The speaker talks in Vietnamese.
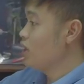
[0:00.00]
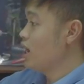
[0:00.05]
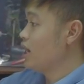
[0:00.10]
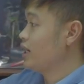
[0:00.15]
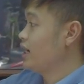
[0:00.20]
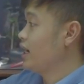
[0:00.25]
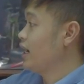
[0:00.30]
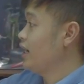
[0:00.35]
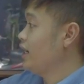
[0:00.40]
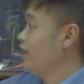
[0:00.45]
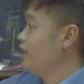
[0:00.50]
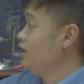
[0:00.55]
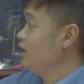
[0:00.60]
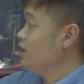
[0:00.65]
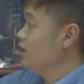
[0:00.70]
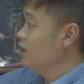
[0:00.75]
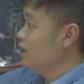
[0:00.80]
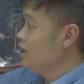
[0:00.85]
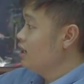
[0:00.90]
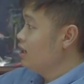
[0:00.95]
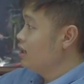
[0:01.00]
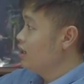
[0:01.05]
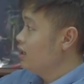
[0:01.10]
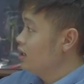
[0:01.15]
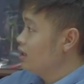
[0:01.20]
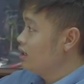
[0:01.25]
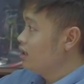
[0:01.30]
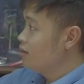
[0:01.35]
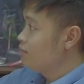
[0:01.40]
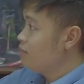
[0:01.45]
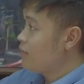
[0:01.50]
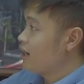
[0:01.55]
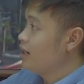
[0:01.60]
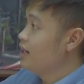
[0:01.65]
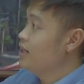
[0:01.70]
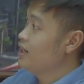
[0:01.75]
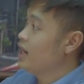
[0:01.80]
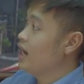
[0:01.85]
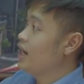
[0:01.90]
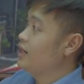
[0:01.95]
là cái màn
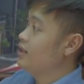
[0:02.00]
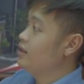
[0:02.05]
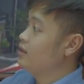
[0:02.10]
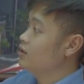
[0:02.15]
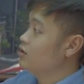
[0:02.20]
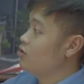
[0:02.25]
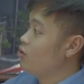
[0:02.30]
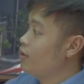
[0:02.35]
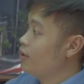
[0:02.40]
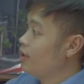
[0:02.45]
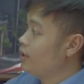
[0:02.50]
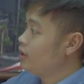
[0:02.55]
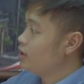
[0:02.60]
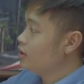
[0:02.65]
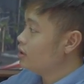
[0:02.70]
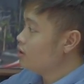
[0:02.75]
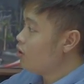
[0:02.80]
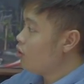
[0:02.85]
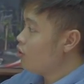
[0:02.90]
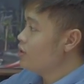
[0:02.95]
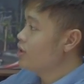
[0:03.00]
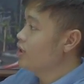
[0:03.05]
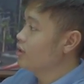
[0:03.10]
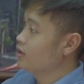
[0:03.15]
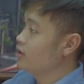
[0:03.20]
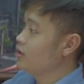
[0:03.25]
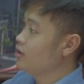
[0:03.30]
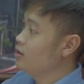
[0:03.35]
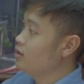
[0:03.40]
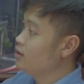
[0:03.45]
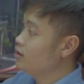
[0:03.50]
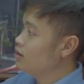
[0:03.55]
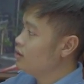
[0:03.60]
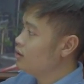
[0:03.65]
hình này có cái độ hiển thị